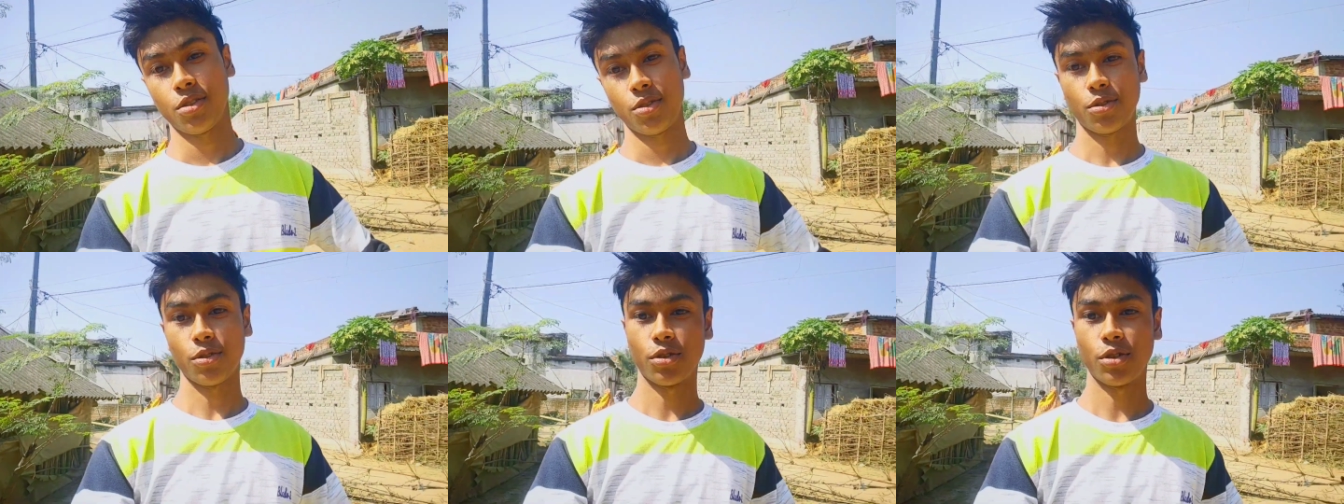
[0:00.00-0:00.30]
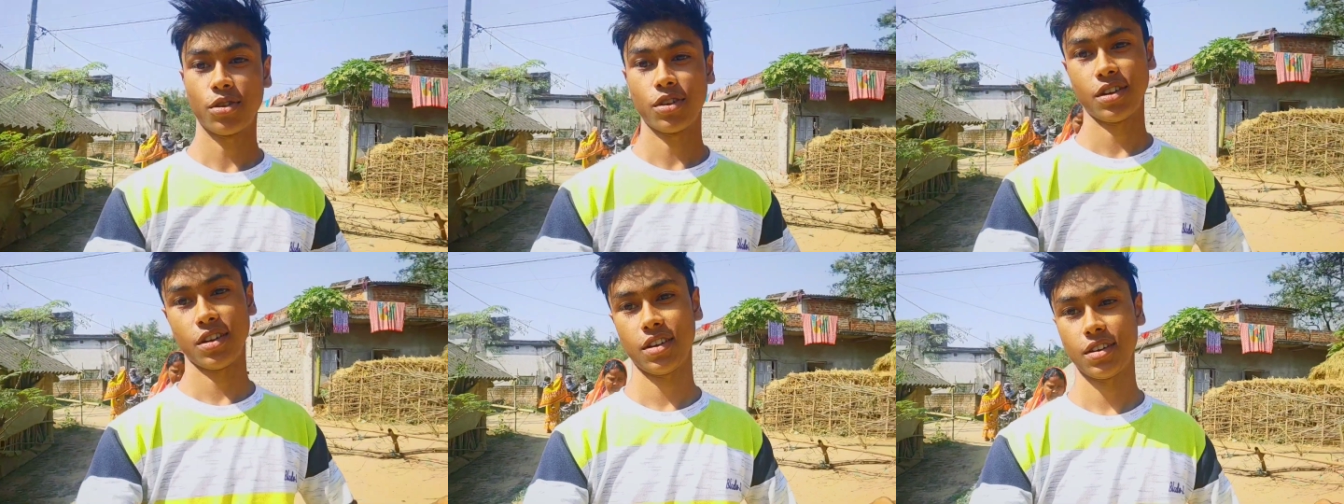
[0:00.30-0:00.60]
তো
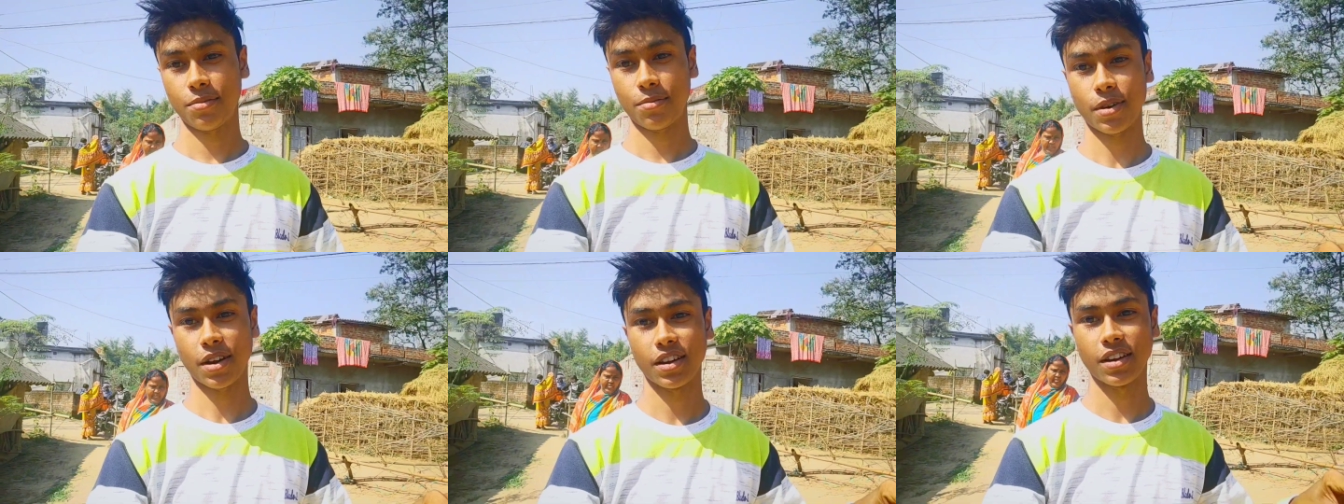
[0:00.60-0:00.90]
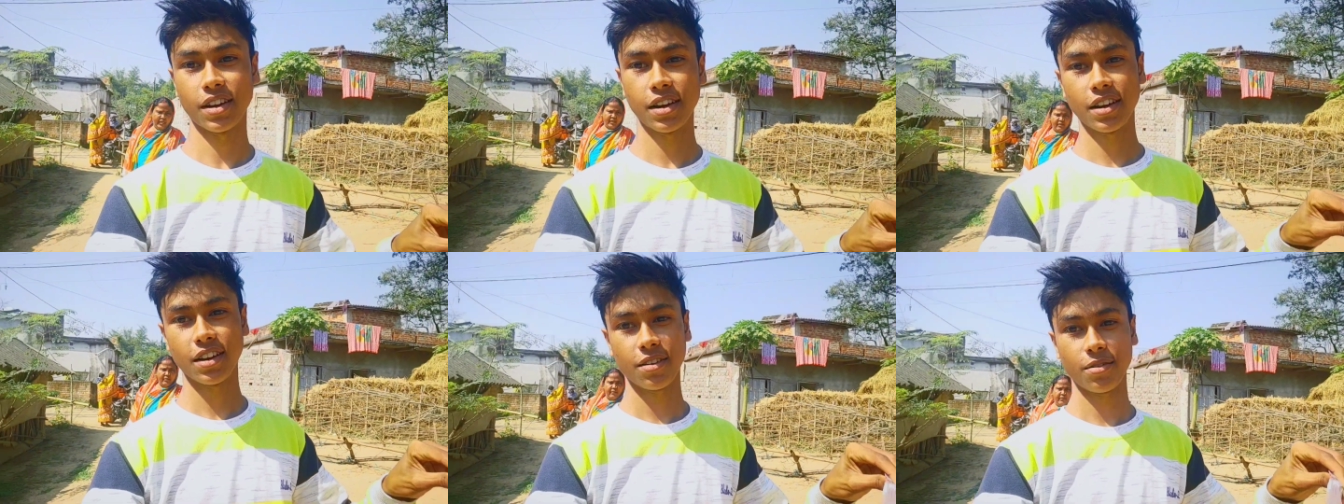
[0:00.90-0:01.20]

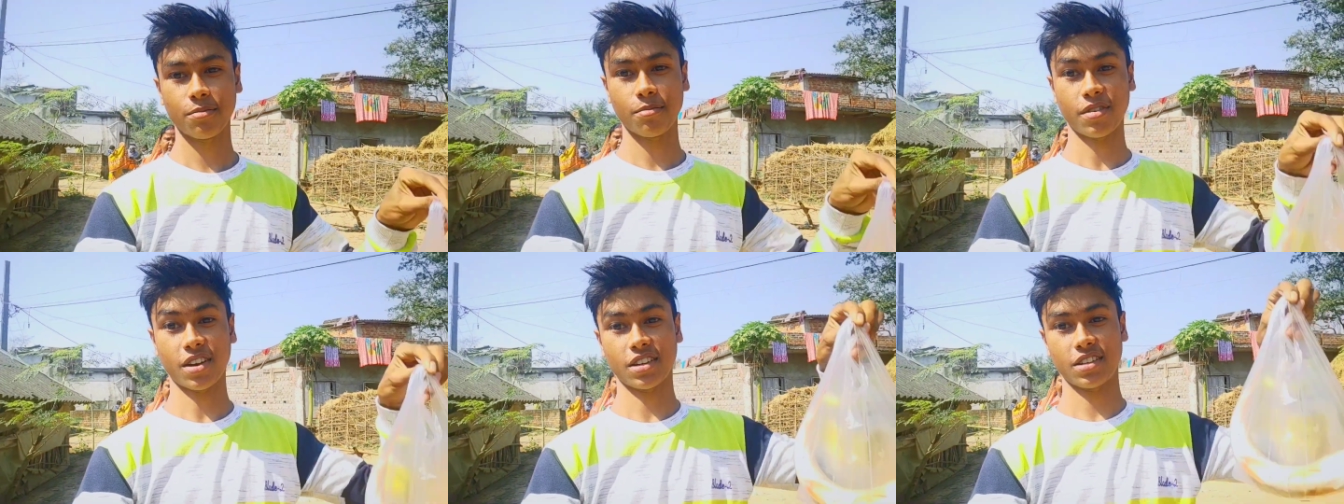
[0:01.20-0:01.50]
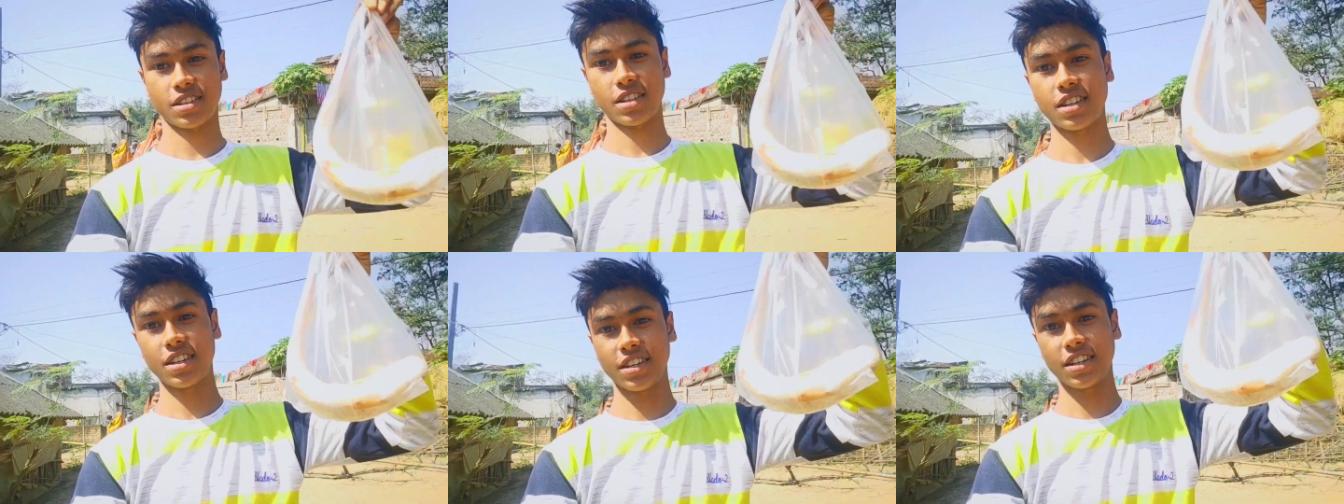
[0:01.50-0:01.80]
ফাইনালি
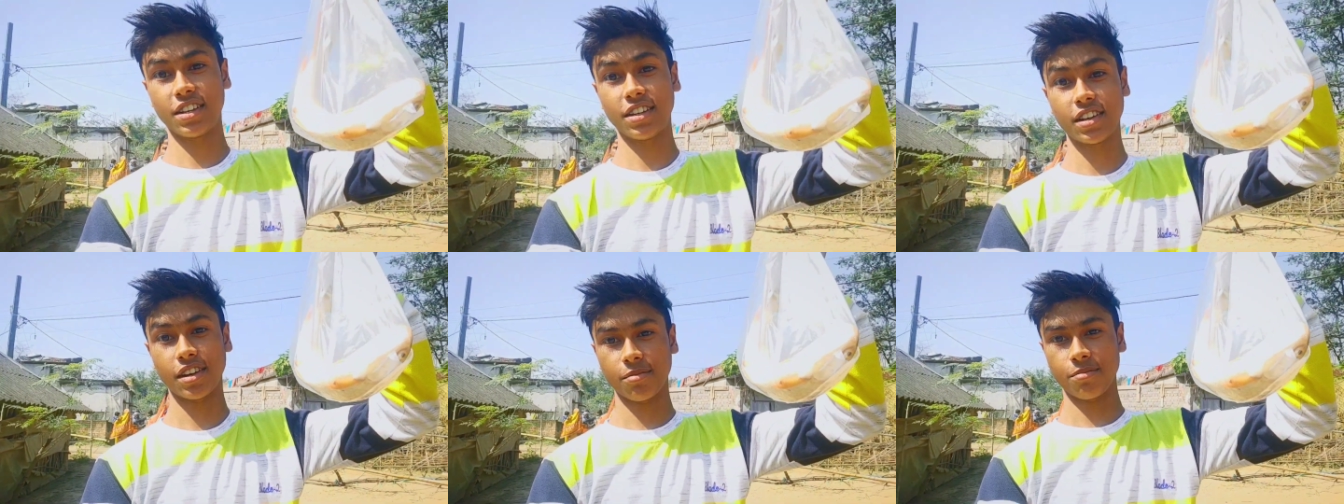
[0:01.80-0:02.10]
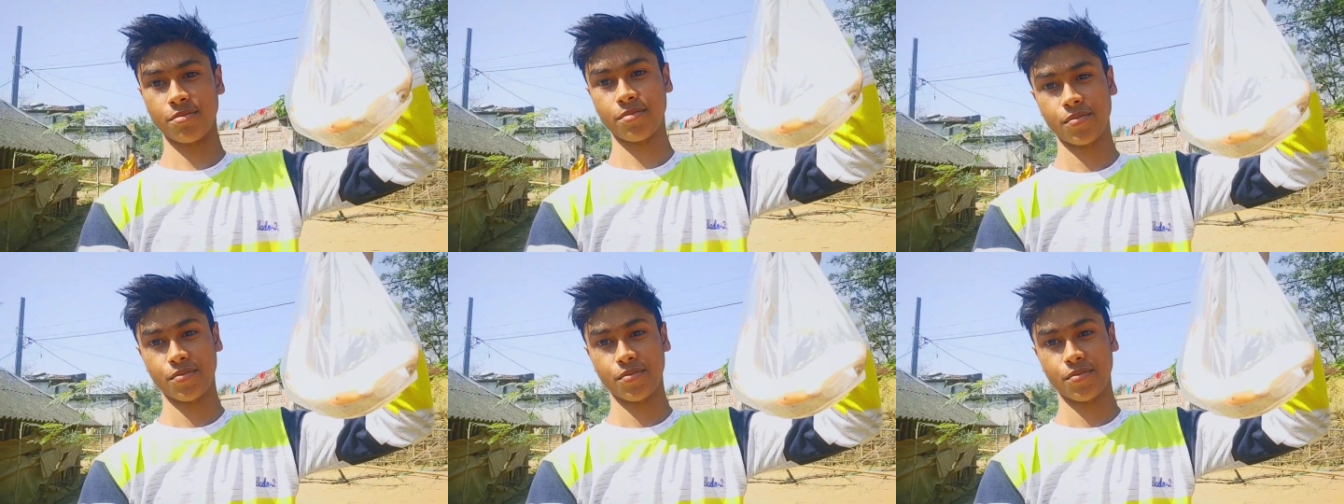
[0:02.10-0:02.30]
মাছটা নিয়ে নিলাম